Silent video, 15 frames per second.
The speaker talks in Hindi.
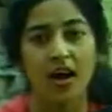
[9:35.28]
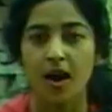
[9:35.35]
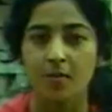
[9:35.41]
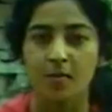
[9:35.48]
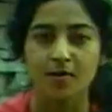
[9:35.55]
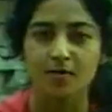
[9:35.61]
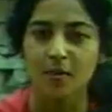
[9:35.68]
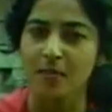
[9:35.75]

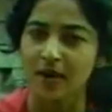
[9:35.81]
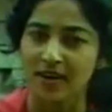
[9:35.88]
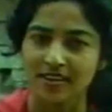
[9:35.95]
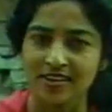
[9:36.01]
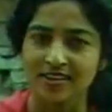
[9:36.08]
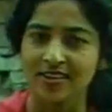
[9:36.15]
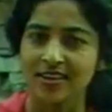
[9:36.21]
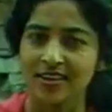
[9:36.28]
आपस में
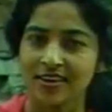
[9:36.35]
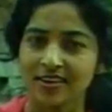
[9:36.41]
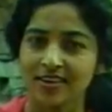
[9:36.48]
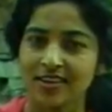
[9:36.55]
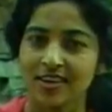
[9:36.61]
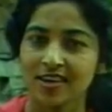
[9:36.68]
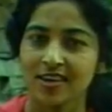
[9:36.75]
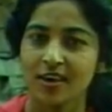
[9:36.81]
बातचीत कर रही
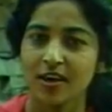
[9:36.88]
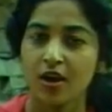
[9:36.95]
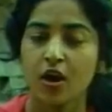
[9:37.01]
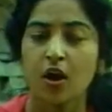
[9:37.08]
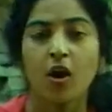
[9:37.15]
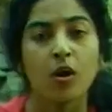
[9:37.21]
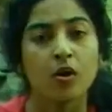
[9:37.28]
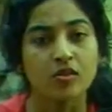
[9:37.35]
थी
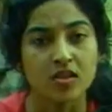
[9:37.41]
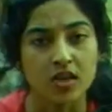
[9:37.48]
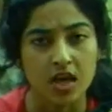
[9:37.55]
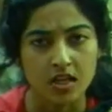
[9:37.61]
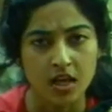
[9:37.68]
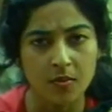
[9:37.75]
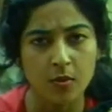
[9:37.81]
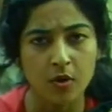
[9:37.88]
और
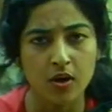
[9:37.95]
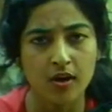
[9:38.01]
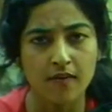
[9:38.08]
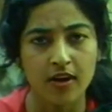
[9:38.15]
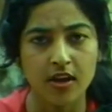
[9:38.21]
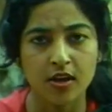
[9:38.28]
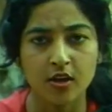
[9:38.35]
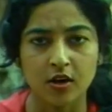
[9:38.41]
ज़्यादा बोलने
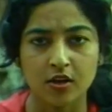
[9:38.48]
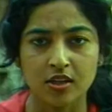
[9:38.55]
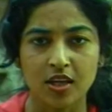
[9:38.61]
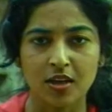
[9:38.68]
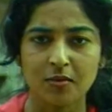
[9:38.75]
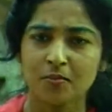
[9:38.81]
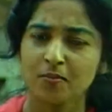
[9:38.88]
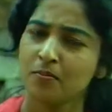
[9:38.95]
वाली औरतें
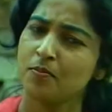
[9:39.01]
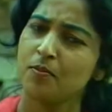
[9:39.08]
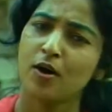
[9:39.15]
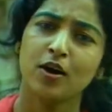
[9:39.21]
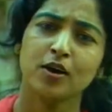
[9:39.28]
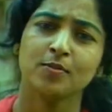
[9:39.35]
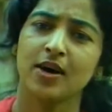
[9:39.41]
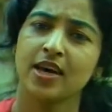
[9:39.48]

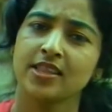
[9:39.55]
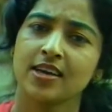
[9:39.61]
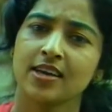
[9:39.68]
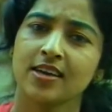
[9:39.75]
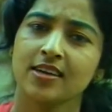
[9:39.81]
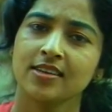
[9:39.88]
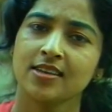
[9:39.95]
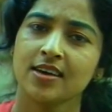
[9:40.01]
बहुत बात कर
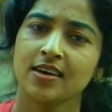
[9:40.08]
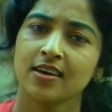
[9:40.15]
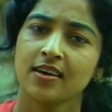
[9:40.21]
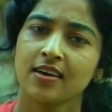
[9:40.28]
रही थी